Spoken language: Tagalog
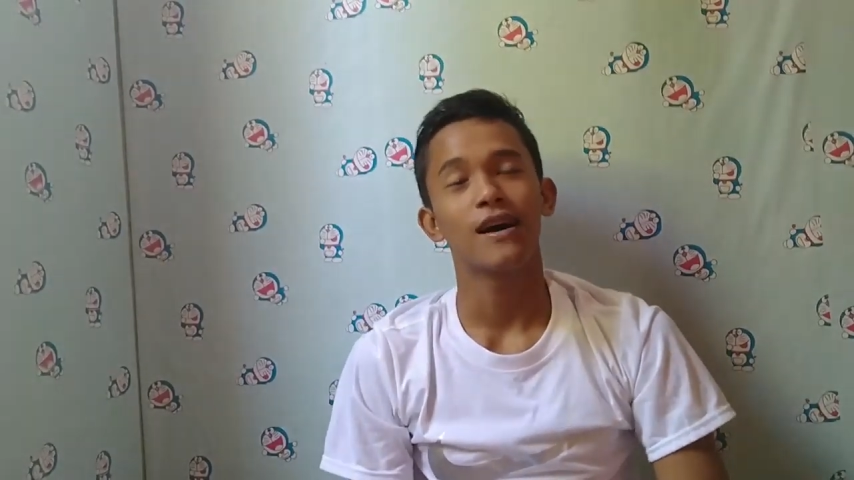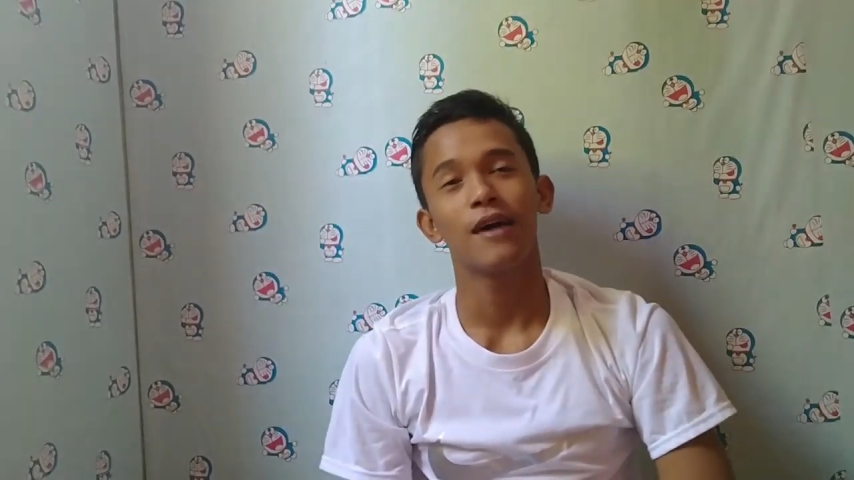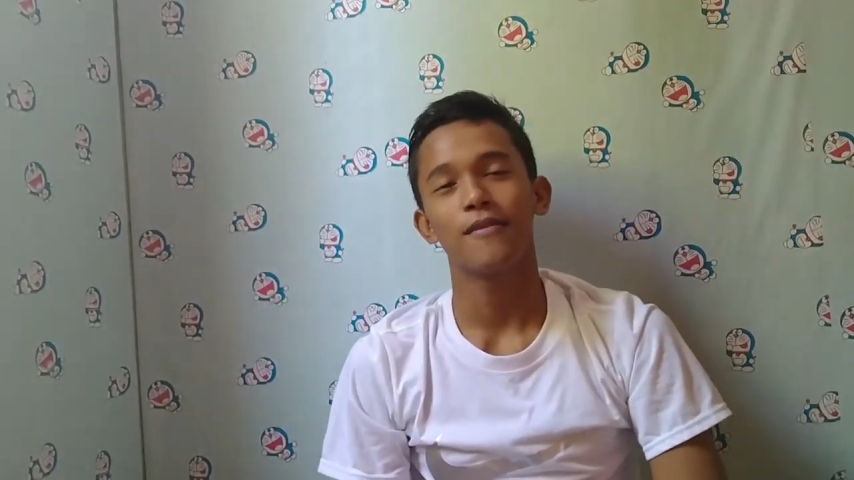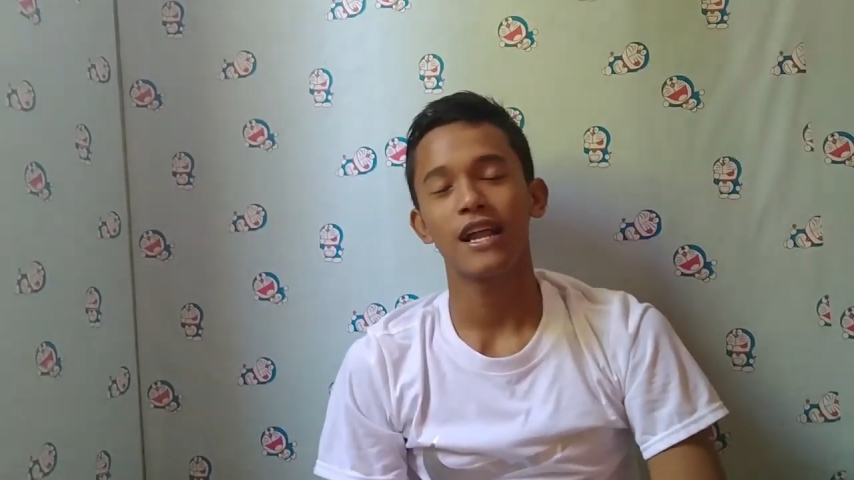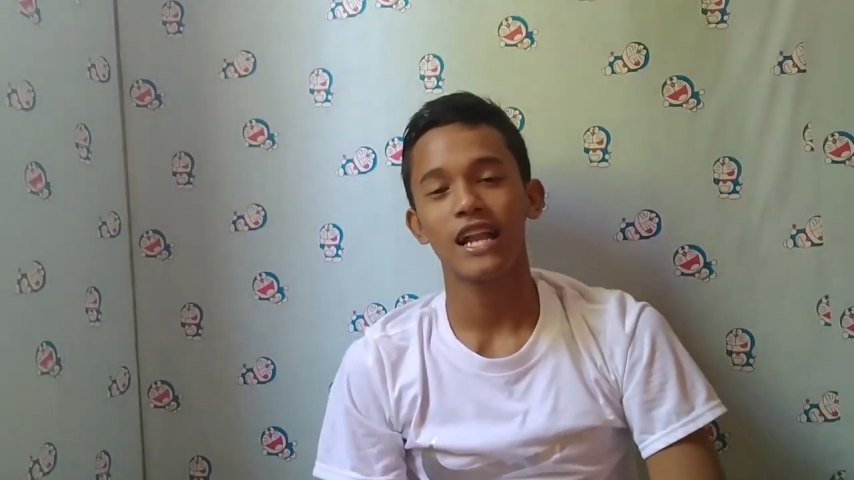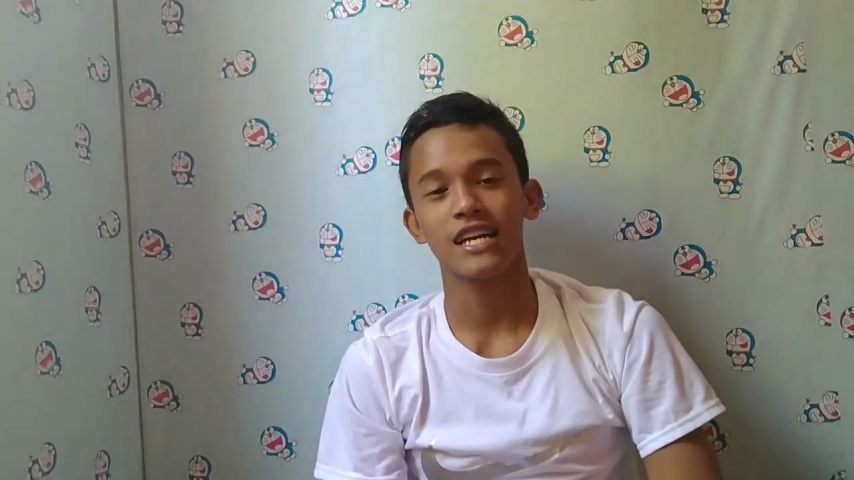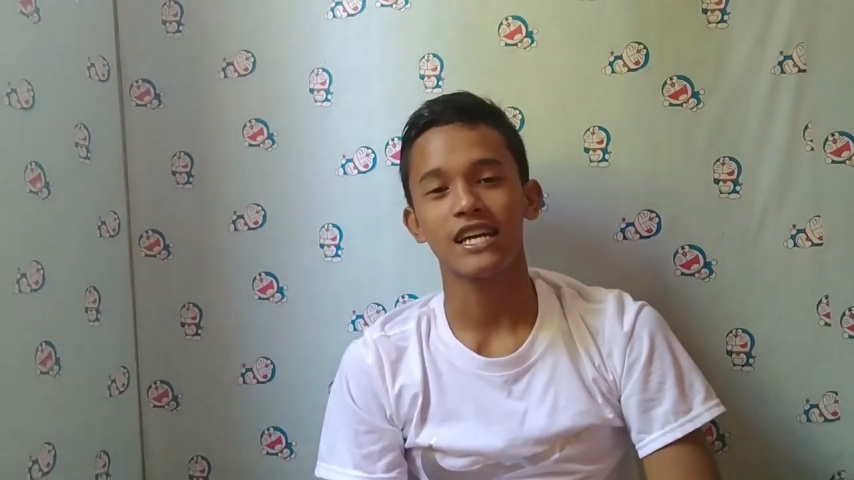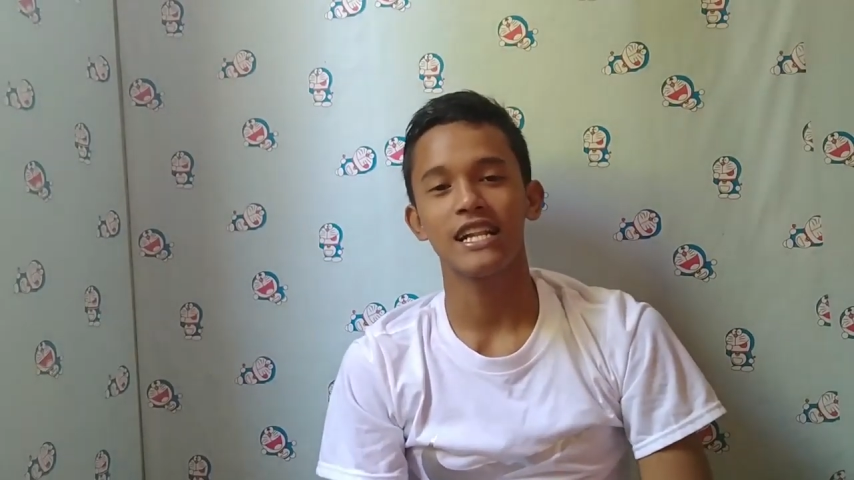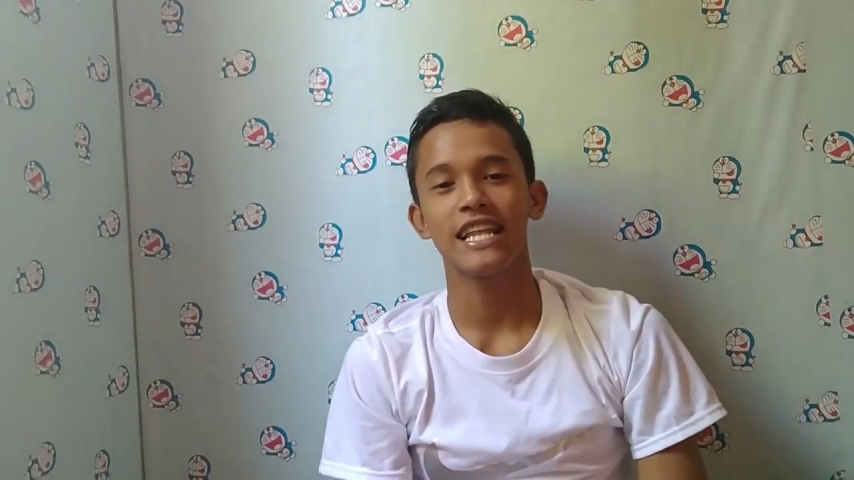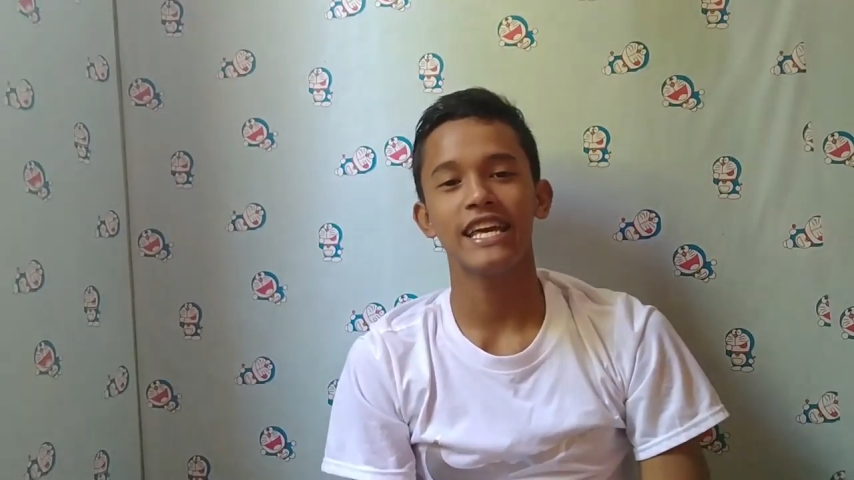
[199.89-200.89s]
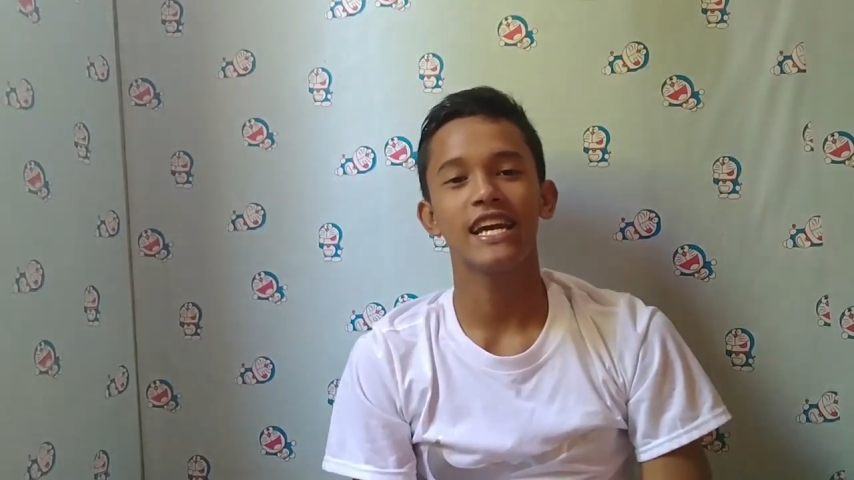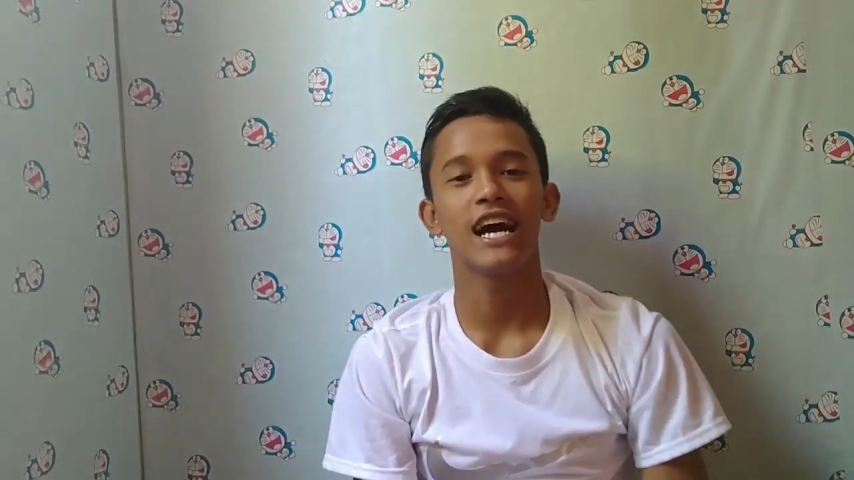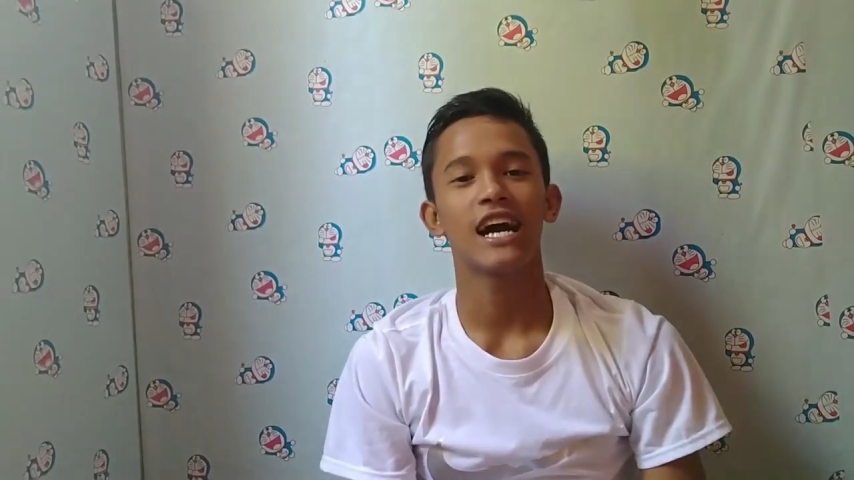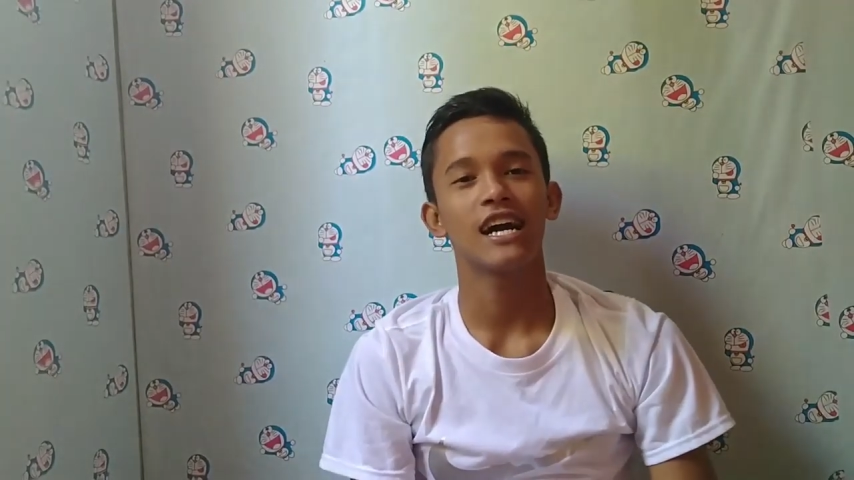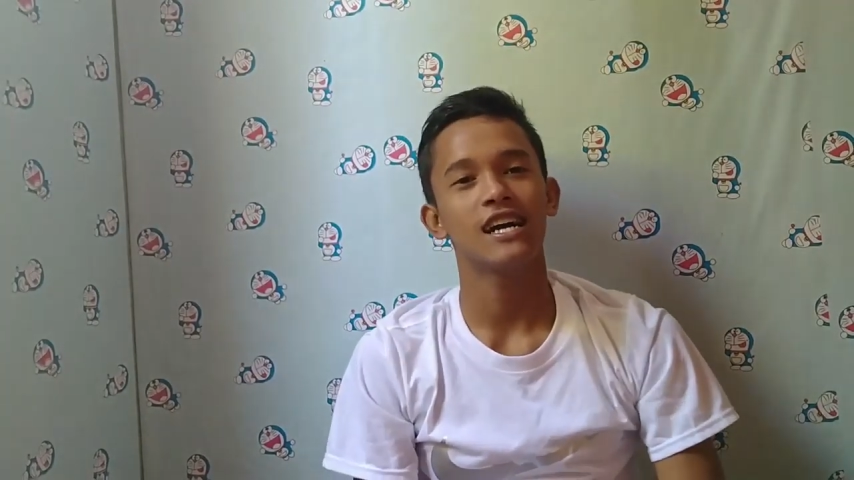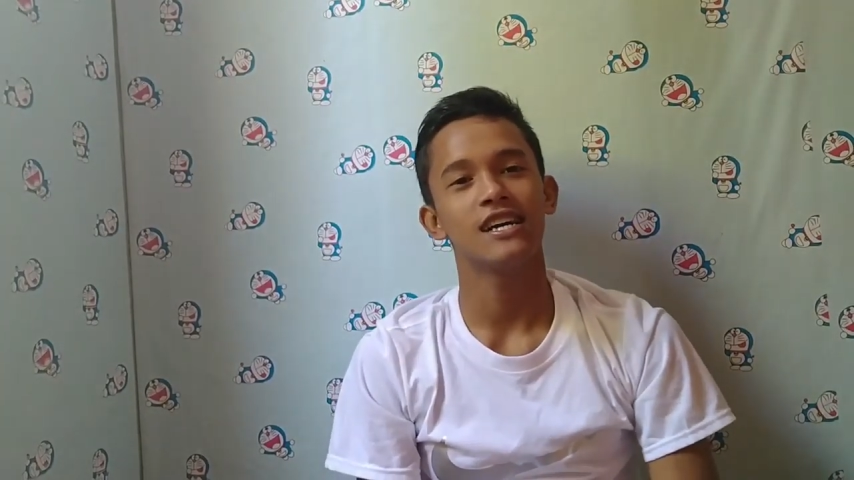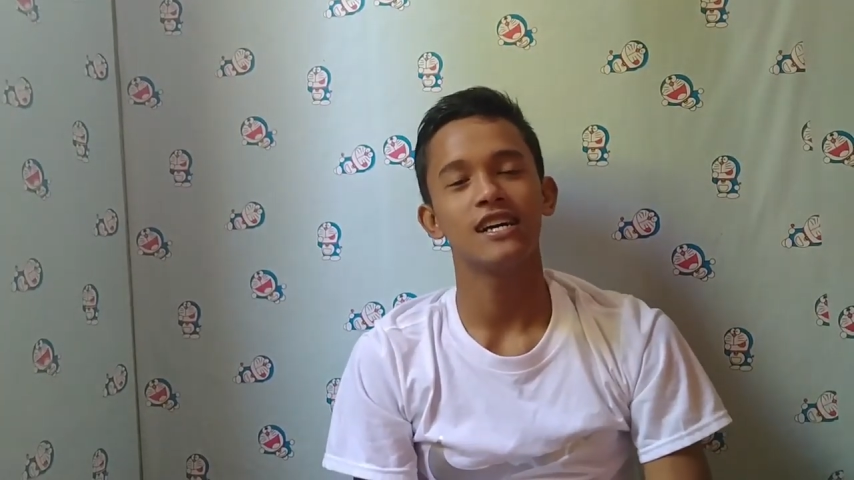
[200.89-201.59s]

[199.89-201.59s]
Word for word: mga malalaking liga